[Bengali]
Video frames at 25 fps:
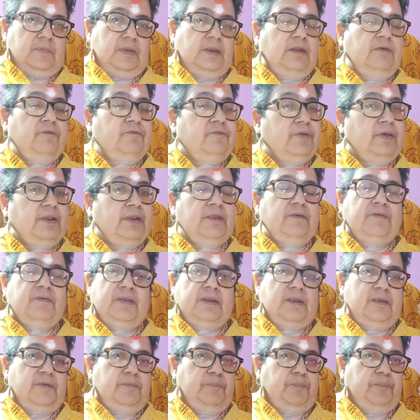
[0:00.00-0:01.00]
এটা ভেরি
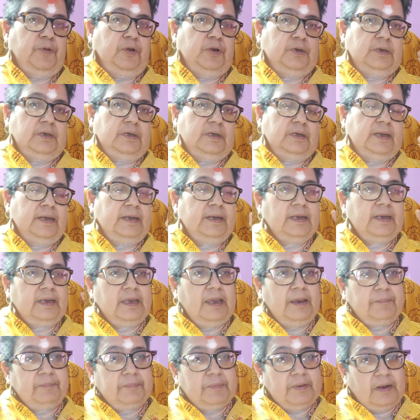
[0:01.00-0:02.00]
ভেরি ইম্পর্ট্যান্ট
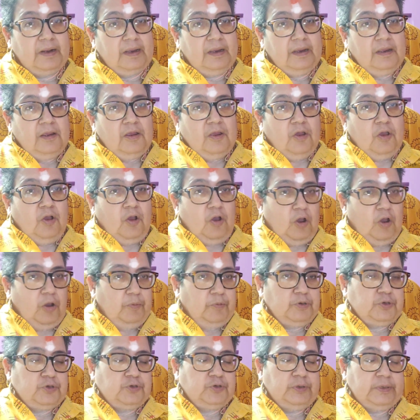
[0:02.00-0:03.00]
এটাকে আপনারা
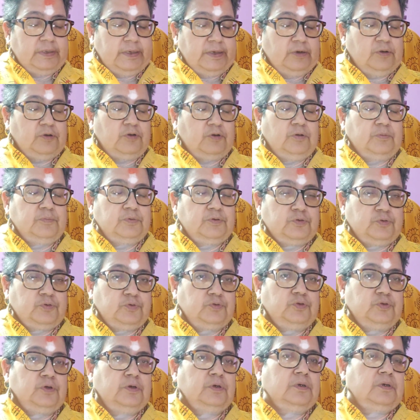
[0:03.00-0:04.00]
অবশ্যই এরকম
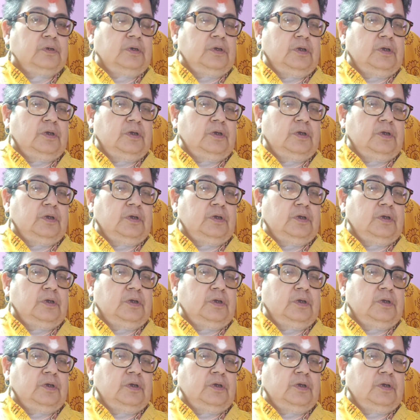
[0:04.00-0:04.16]
সুযোগ